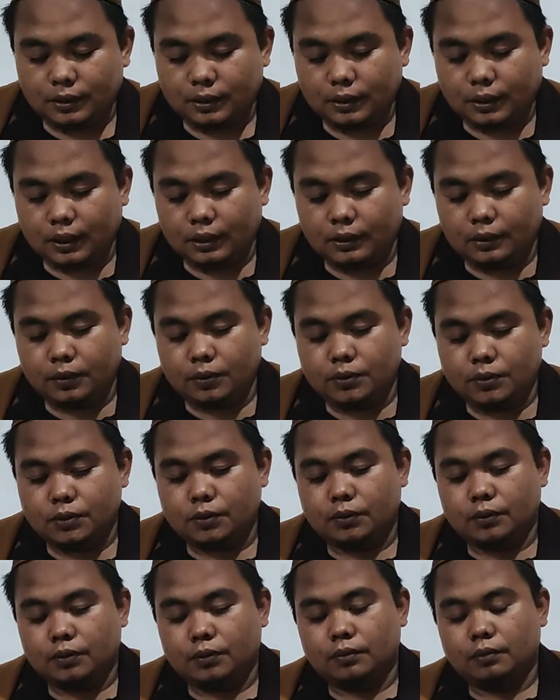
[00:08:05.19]
ya
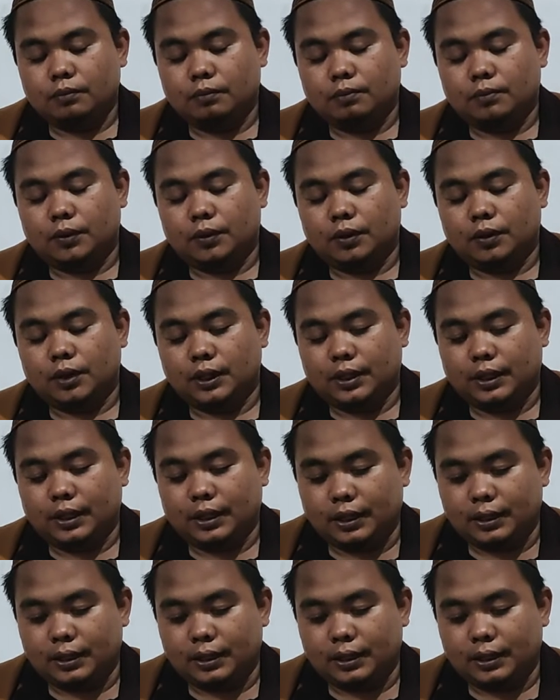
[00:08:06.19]
juzu boleh